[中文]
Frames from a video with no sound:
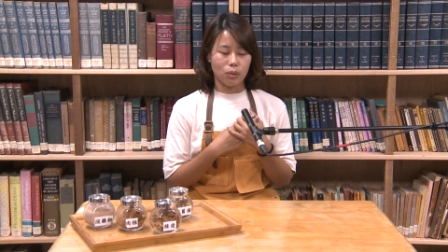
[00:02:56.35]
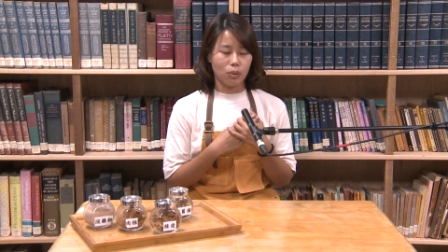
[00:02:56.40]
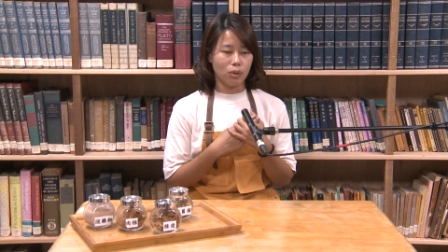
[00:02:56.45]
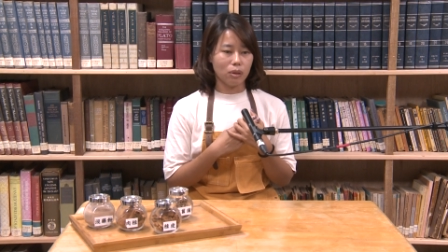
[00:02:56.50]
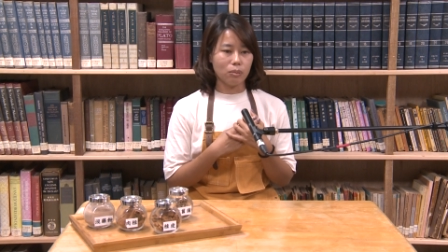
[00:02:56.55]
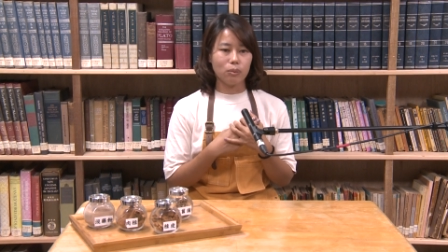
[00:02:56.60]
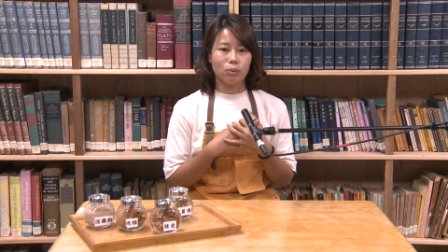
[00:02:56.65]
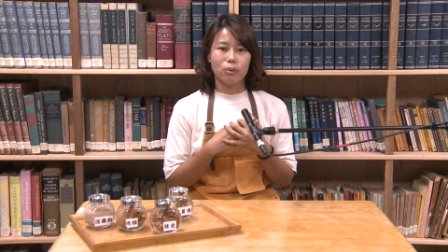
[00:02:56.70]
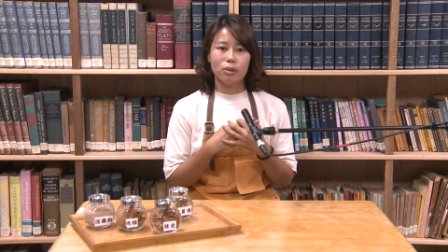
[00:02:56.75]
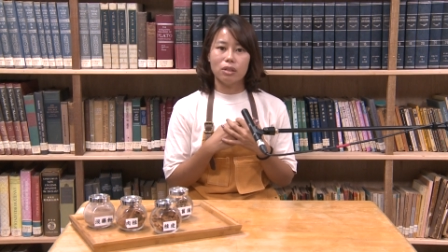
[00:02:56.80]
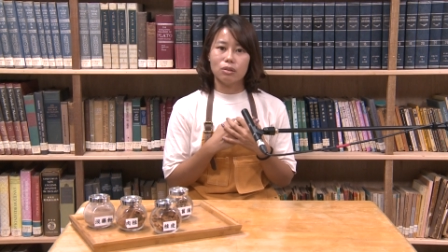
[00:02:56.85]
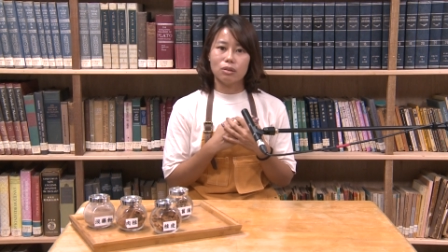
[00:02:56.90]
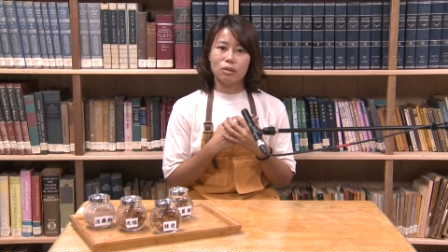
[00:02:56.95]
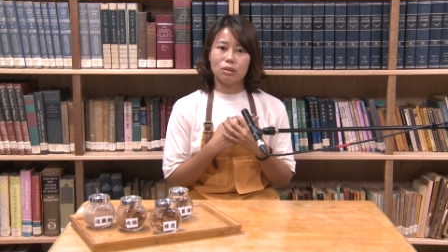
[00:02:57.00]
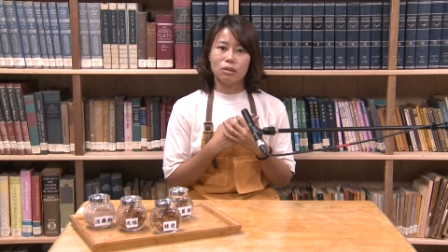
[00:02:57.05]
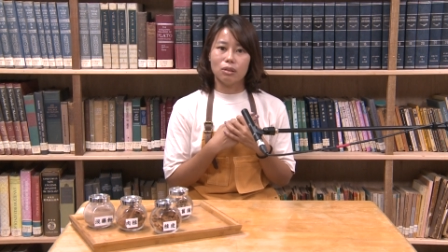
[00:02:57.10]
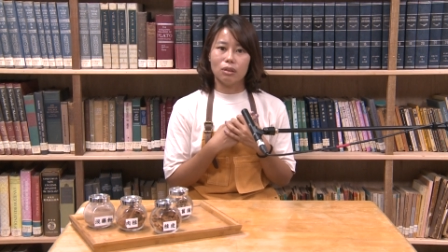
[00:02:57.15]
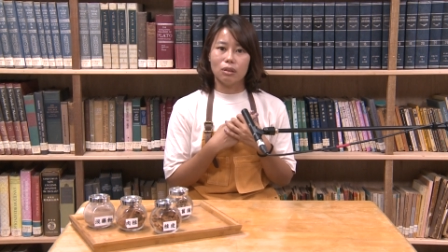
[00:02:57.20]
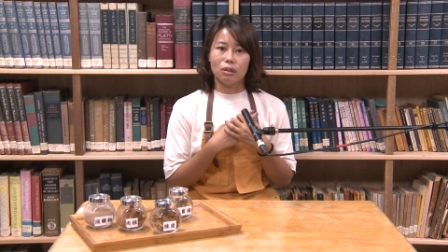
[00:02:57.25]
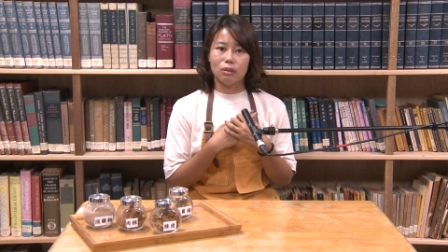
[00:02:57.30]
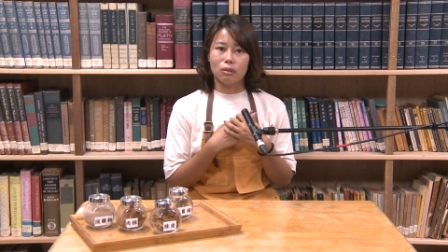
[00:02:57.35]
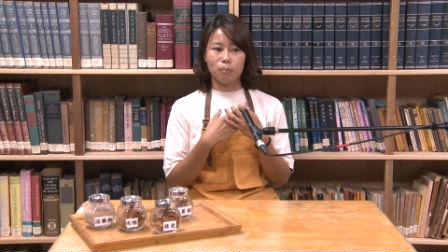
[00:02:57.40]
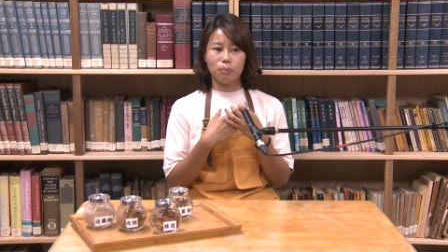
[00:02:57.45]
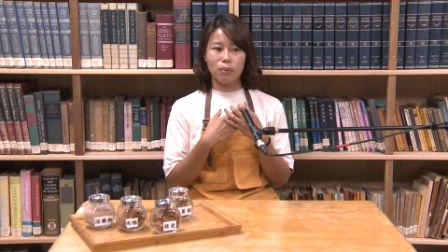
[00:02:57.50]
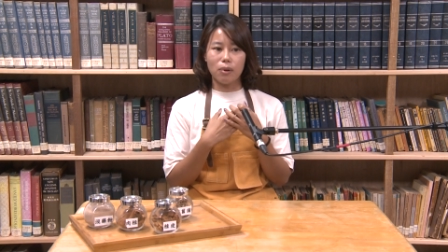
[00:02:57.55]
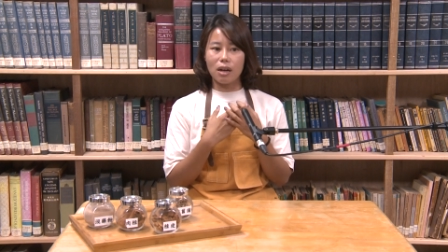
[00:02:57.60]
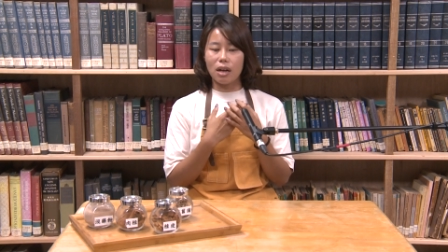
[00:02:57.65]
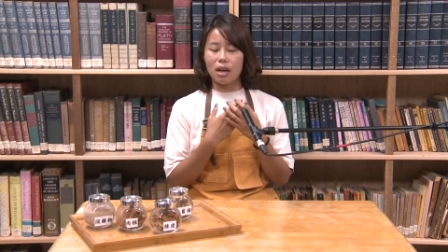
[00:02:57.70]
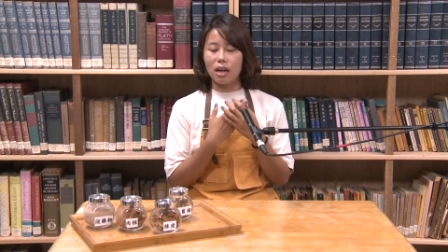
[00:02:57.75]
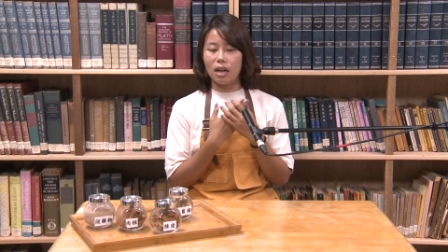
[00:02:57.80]
会不会是有
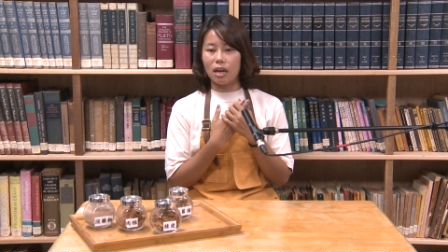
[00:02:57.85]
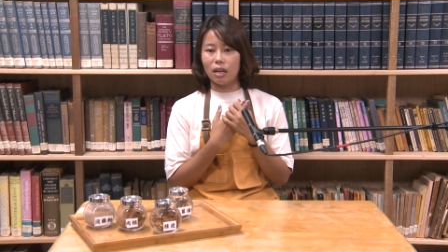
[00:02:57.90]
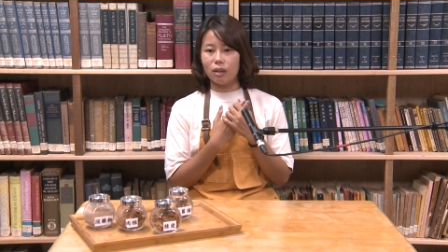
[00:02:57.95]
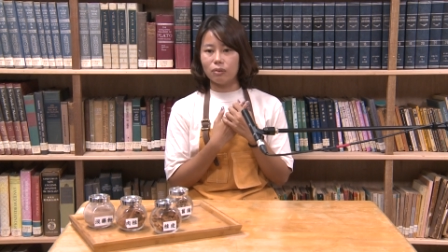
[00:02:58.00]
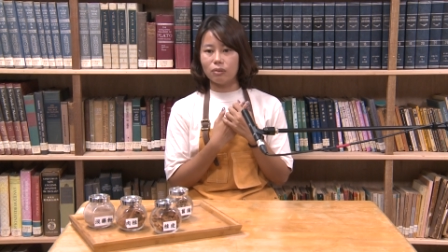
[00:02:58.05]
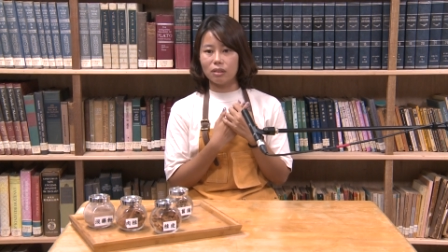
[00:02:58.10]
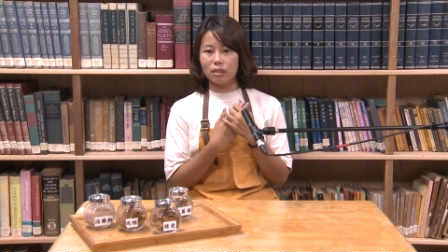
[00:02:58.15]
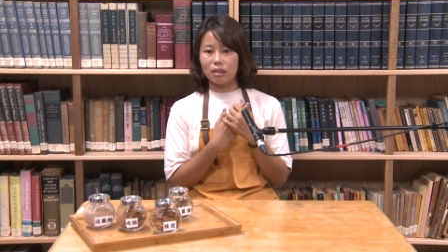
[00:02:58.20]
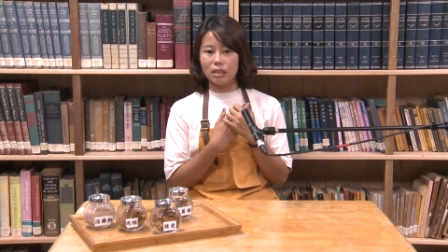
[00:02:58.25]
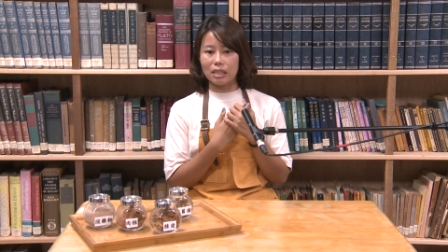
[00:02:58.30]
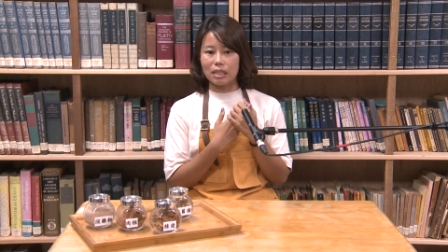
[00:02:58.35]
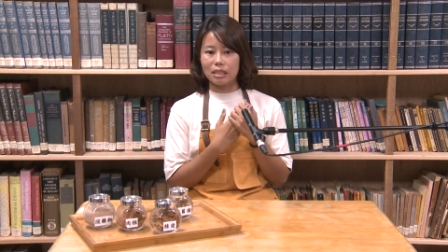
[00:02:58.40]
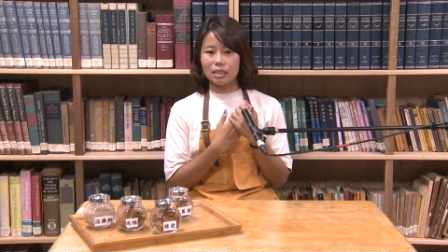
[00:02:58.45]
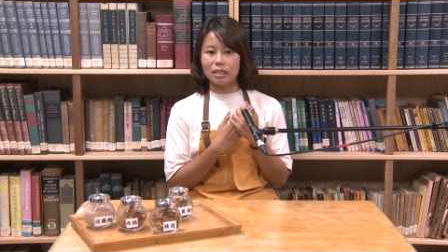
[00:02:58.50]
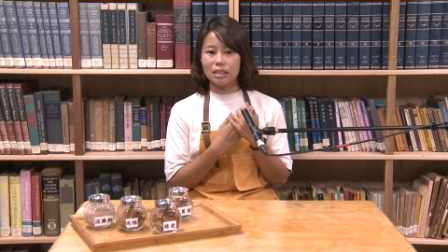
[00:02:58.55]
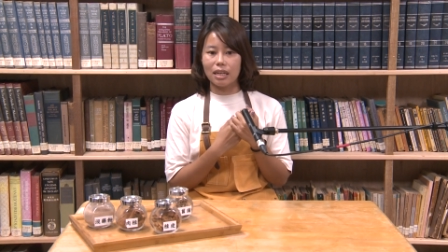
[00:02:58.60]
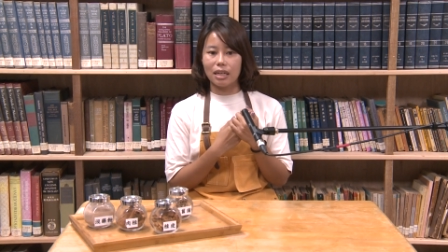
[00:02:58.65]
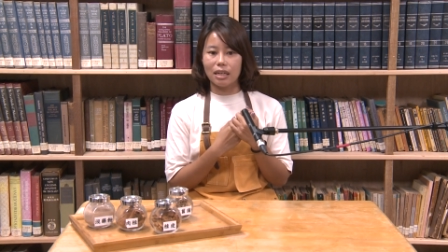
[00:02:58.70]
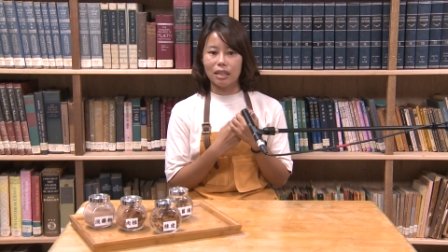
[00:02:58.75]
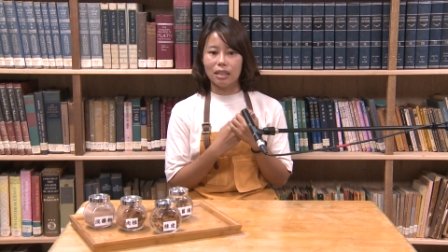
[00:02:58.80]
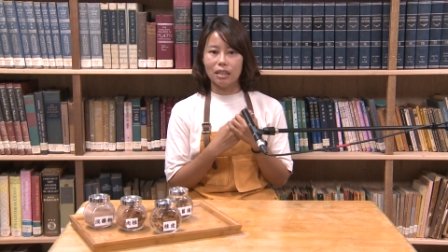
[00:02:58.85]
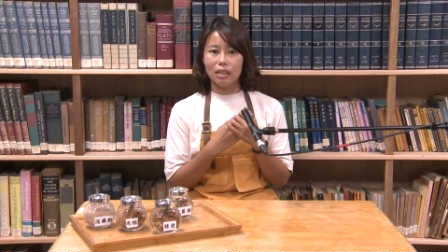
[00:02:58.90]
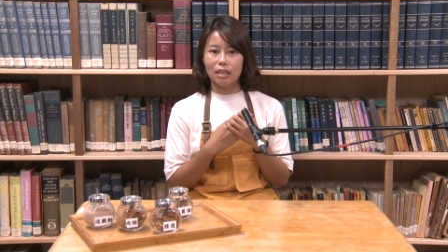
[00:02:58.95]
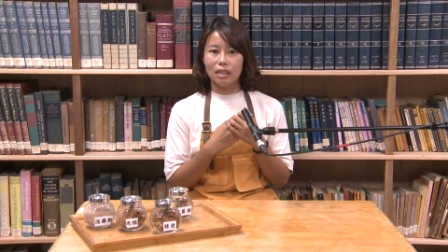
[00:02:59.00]
不好的灵在